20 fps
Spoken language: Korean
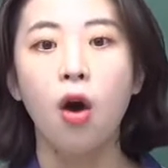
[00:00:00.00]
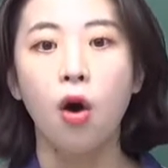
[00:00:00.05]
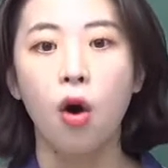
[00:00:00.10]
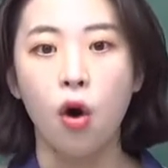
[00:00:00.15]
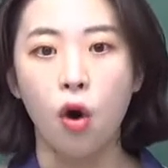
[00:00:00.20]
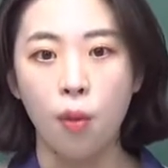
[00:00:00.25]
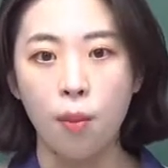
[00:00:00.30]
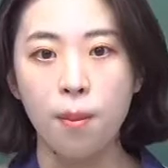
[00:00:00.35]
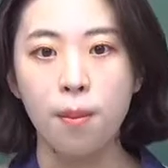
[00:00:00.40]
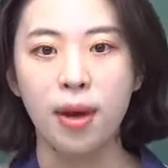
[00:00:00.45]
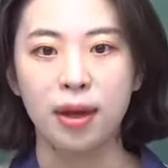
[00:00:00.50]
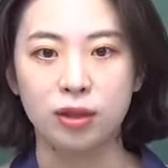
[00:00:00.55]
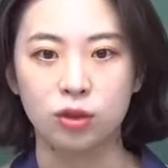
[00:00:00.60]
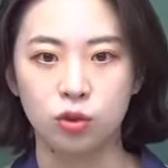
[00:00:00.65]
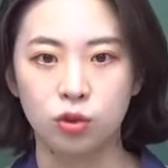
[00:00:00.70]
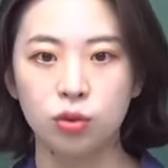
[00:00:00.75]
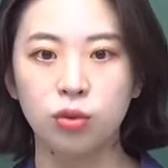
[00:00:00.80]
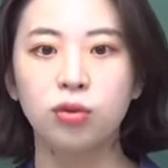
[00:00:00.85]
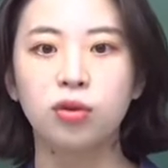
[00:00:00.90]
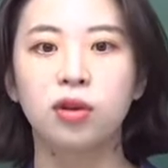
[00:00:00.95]
엄마
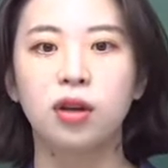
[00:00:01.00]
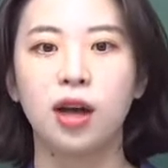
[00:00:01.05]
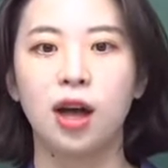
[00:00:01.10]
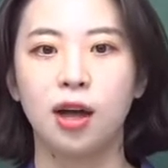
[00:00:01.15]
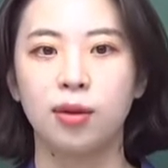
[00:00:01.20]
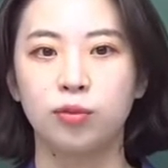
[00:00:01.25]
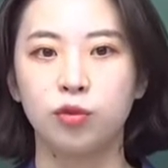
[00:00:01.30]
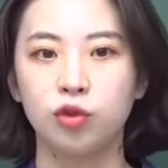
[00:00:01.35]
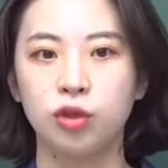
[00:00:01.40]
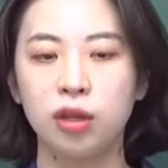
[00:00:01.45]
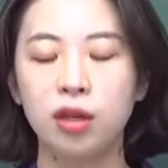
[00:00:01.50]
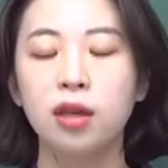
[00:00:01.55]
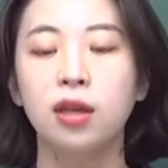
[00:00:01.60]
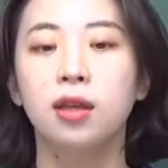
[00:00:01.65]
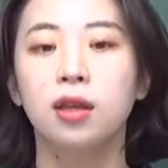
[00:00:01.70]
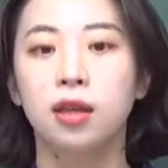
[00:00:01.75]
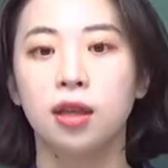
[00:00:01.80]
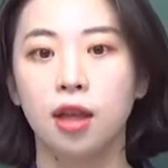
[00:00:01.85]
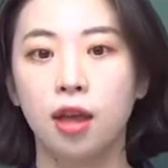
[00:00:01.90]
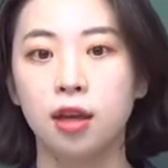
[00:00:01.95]
쪽 가문이
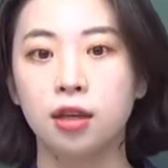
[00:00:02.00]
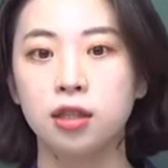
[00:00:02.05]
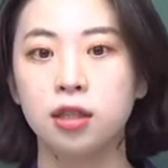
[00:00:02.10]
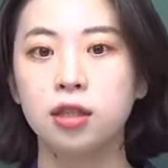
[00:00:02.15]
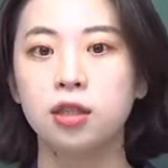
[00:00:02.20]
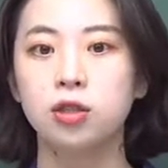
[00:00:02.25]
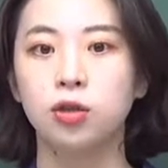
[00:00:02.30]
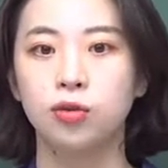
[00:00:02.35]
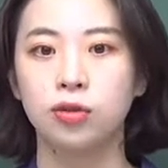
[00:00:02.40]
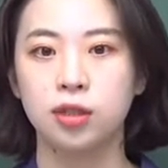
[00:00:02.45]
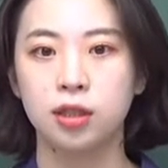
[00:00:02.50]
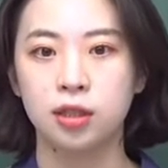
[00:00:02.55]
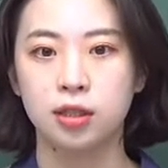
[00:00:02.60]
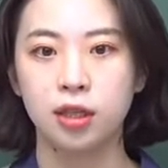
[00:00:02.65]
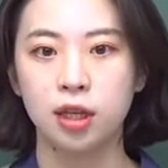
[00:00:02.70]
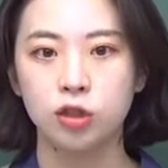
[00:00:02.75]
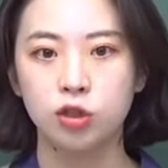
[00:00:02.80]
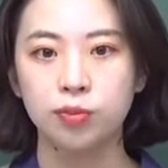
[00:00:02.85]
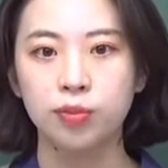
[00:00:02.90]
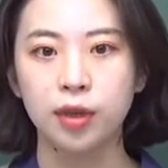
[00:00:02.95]
대신 정치를
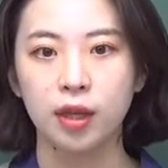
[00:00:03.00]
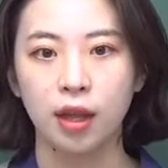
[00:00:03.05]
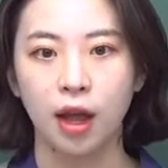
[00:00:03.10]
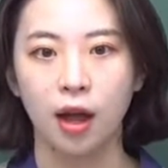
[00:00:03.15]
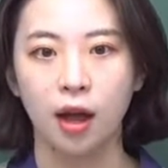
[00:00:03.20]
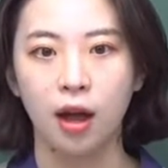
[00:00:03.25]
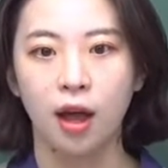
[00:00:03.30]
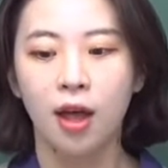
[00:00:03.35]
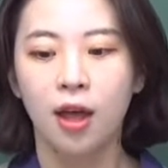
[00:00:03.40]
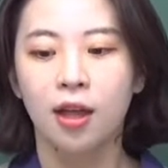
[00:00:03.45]
해줍니다.